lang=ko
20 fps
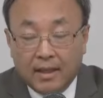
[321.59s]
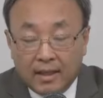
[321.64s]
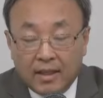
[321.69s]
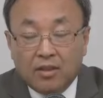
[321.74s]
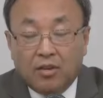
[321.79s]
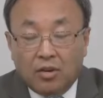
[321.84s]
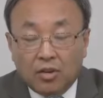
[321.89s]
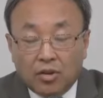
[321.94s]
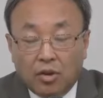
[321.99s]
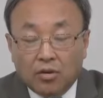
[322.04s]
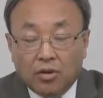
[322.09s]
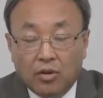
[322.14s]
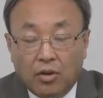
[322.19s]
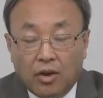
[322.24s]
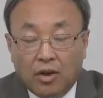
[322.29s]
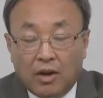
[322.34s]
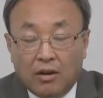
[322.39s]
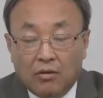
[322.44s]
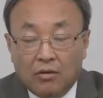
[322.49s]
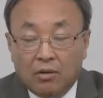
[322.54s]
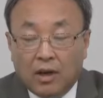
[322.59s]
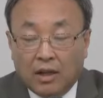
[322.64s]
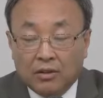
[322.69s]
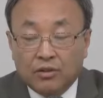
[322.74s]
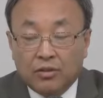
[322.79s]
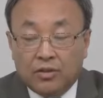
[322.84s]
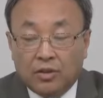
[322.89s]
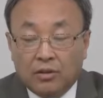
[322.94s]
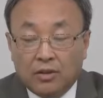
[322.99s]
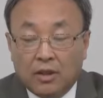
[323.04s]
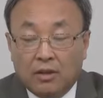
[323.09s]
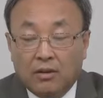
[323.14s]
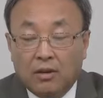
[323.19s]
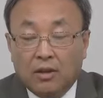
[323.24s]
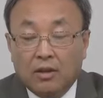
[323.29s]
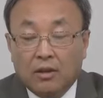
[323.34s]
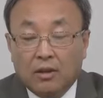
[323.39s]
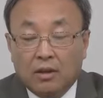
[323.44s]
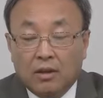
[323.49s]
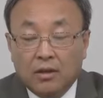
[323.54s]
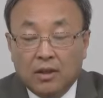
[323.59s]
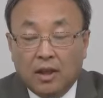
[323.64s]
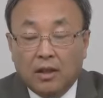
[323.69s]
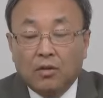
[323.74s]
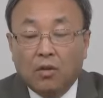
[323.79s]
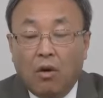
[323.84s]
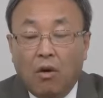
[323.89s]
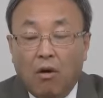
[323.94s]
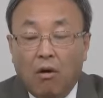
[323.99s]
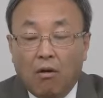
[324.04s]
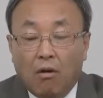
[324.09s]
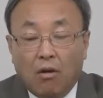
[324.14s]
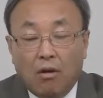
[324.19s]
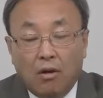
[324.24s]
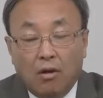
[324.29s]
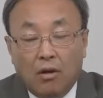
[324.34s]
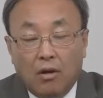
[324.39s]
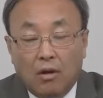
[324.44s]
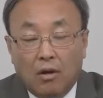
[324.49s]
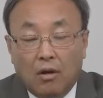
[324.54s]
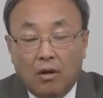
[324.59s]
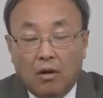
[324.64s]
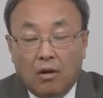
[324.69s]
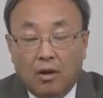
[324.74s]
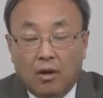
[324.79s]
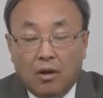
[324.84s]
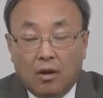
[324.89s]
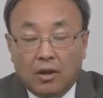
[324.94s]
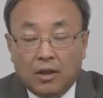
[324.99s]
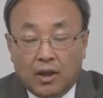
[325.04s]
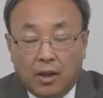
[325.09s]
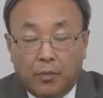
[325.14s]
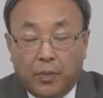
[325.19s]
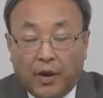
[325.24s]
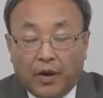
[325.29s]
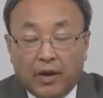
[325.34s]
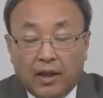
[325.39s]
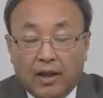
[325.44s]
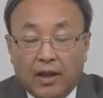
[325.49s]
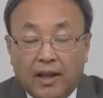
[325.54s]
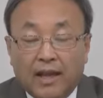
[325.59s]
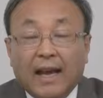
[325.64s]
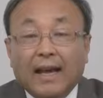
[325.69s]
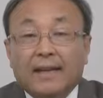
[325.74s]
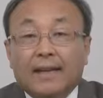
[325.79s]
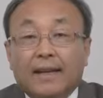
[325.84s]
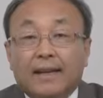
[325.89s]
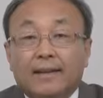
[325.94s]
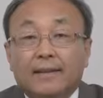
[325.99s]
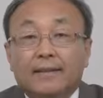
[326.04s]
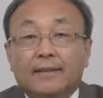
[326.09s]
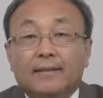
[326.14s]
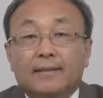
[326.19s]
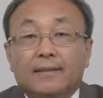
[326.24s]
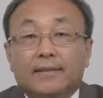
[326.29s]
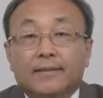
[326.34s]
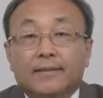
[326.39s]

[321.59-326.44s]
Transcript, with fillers: 이걸 성경이라고 가지고 있었다. 근데도 이게 변개된 게 아니라 이게.